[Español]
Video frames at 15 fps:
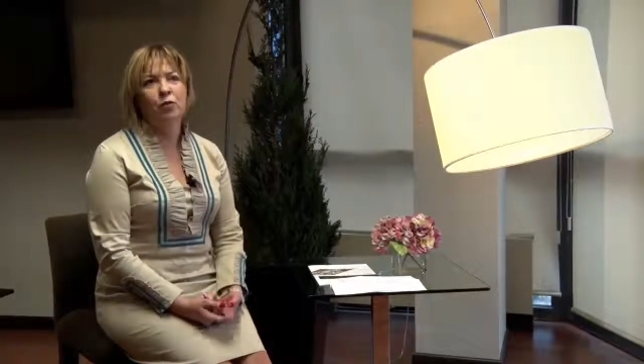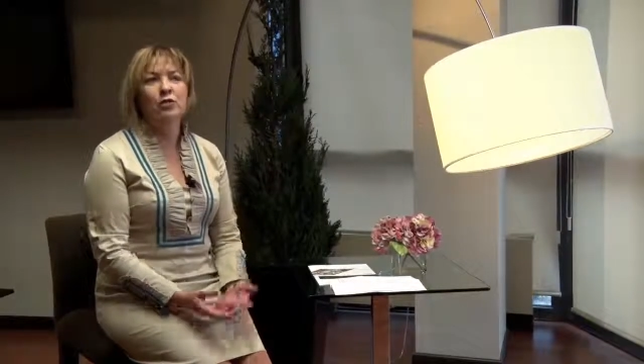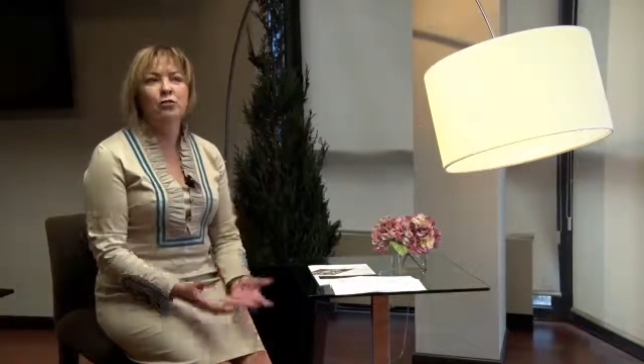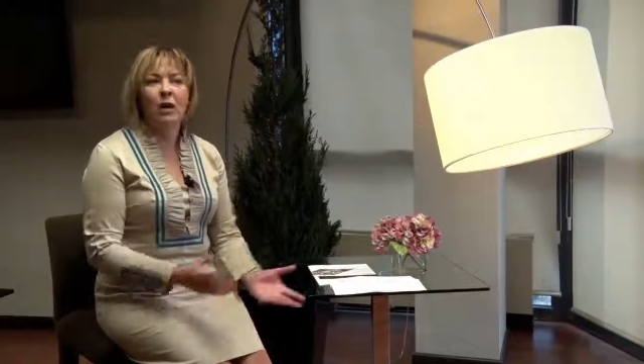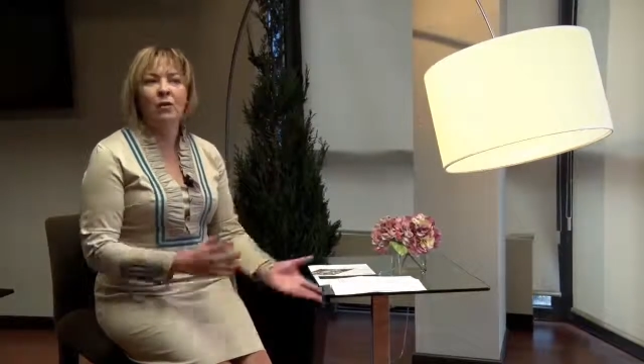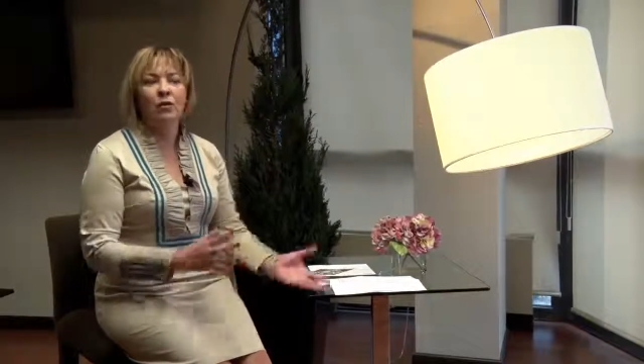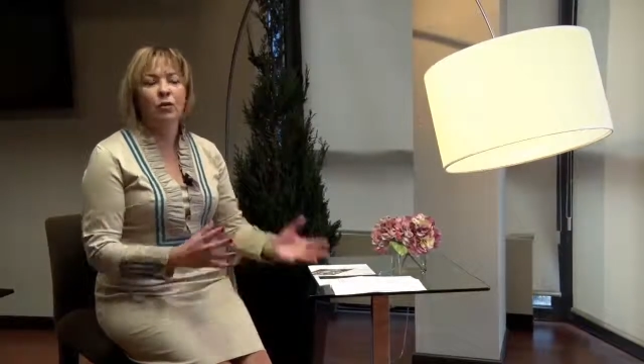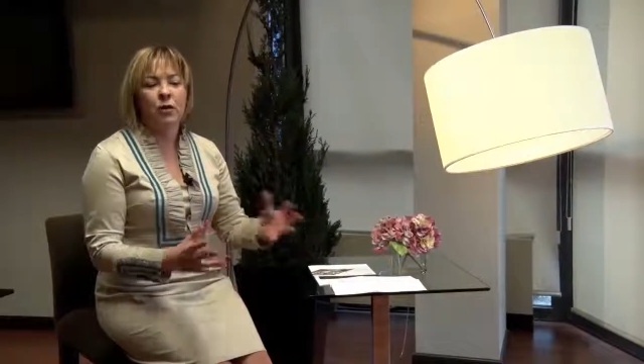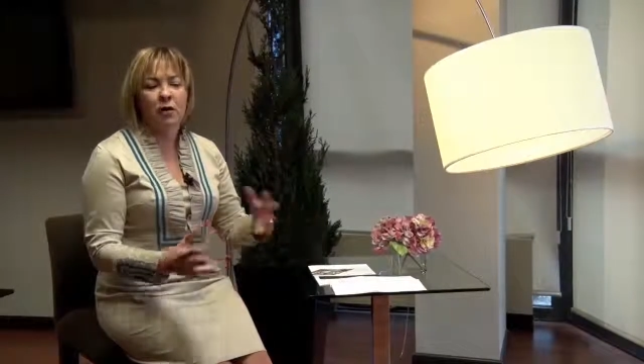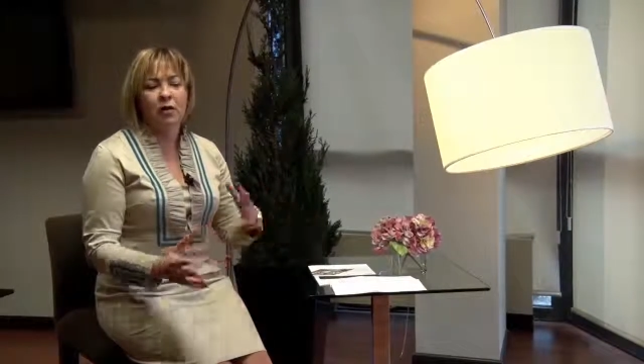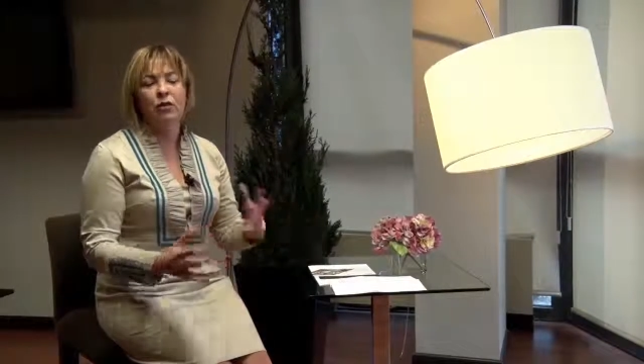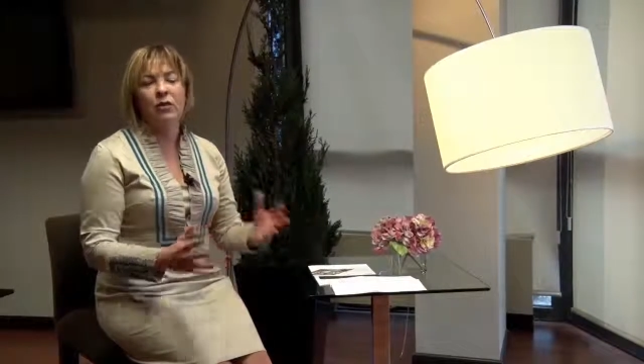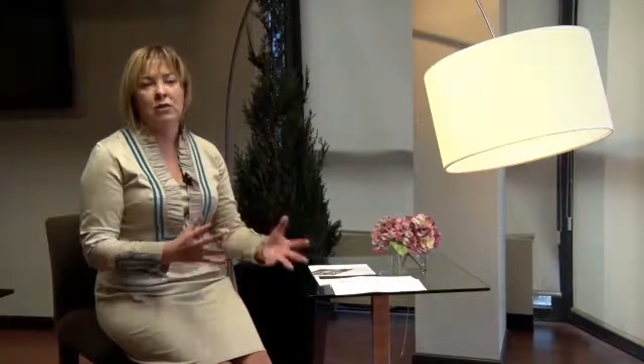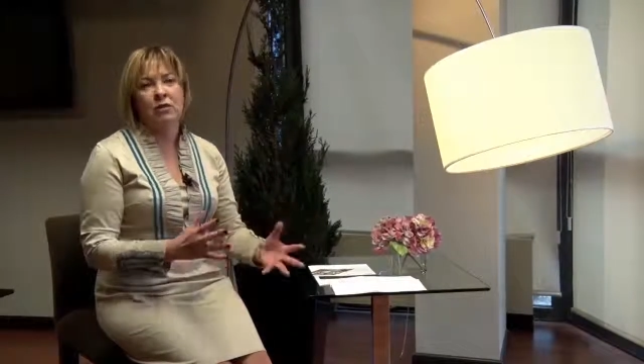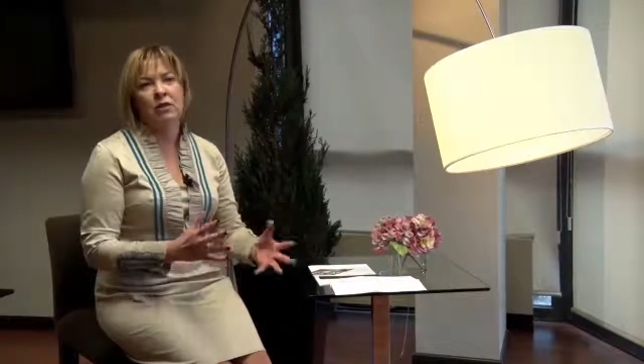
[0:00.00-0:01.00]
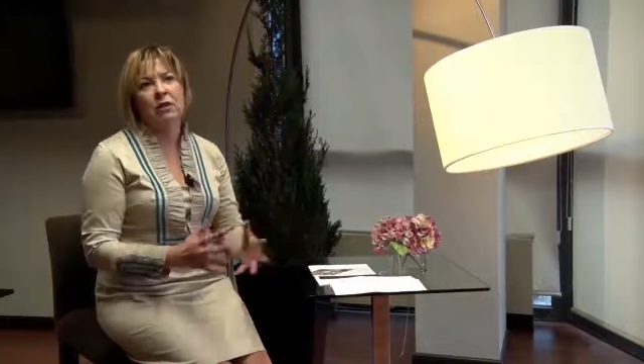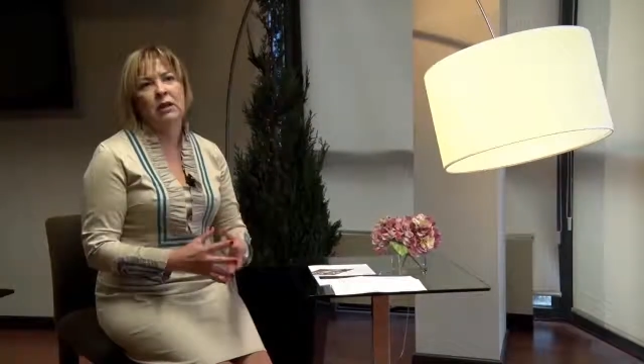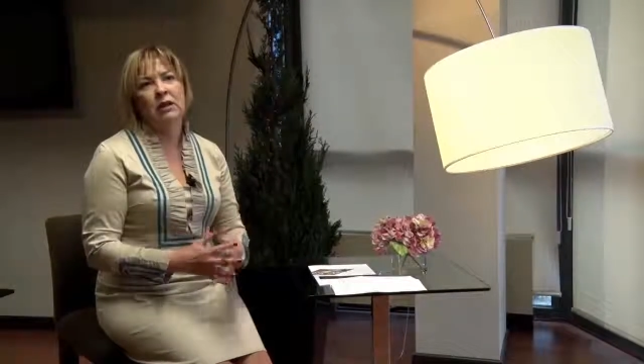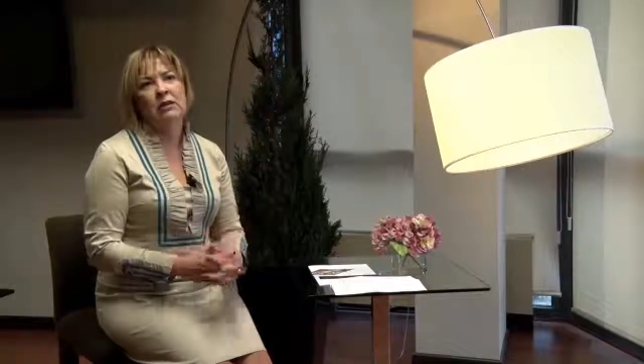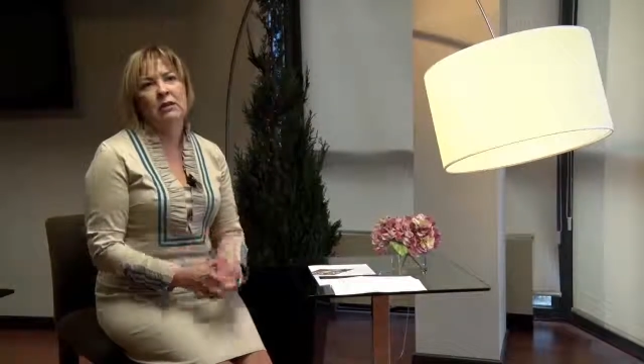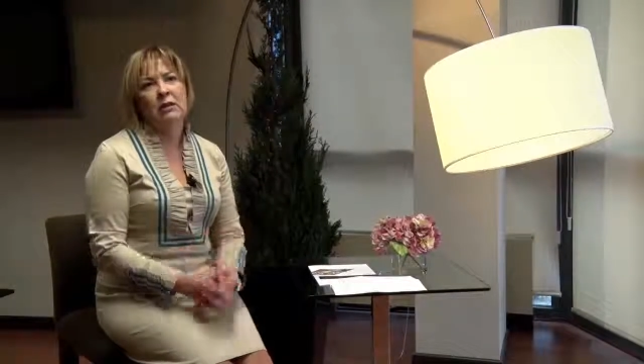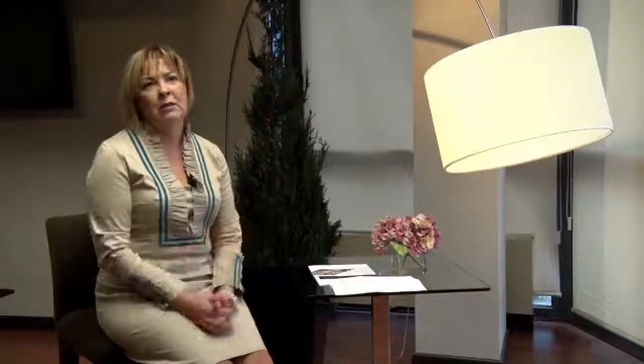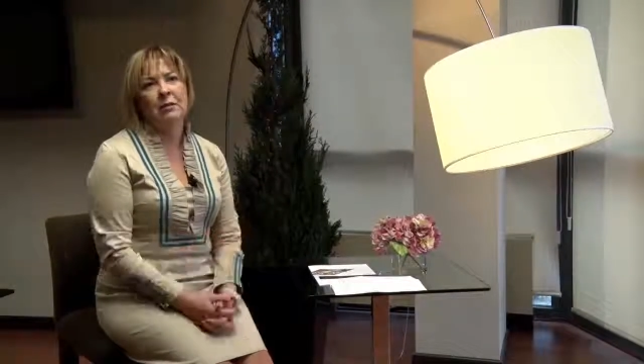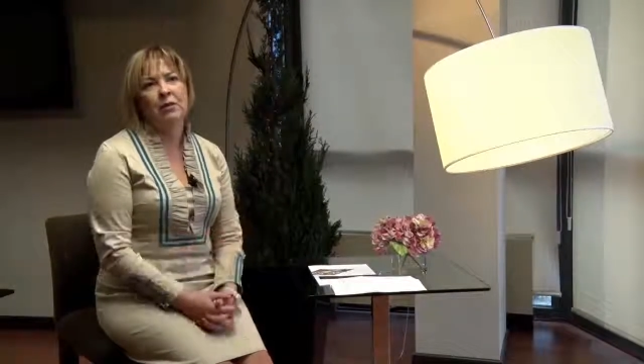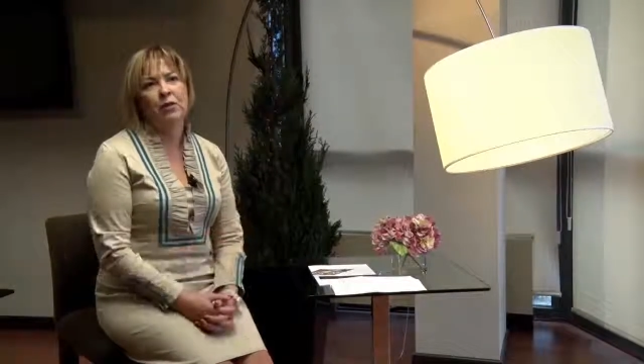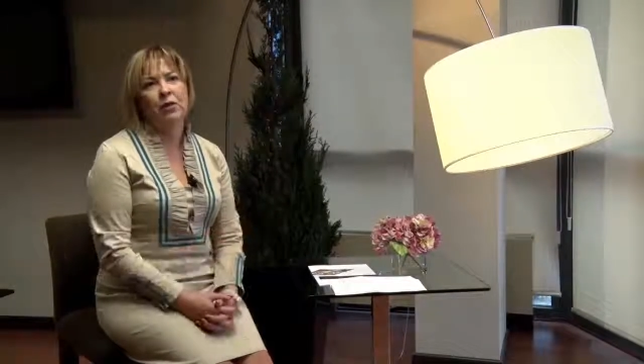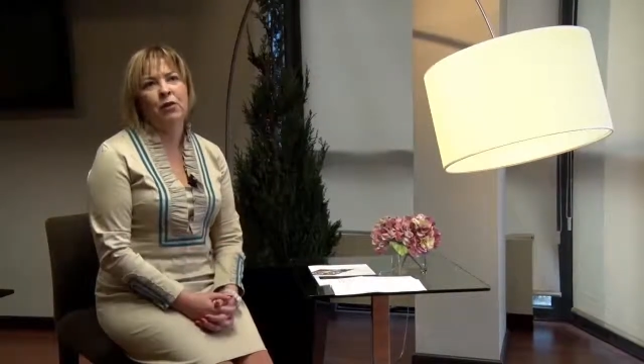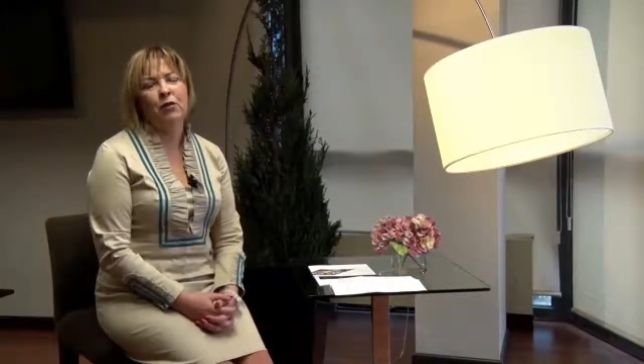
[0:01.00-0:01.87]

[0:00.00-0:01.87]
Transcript: Eso, creo que esa es la mayor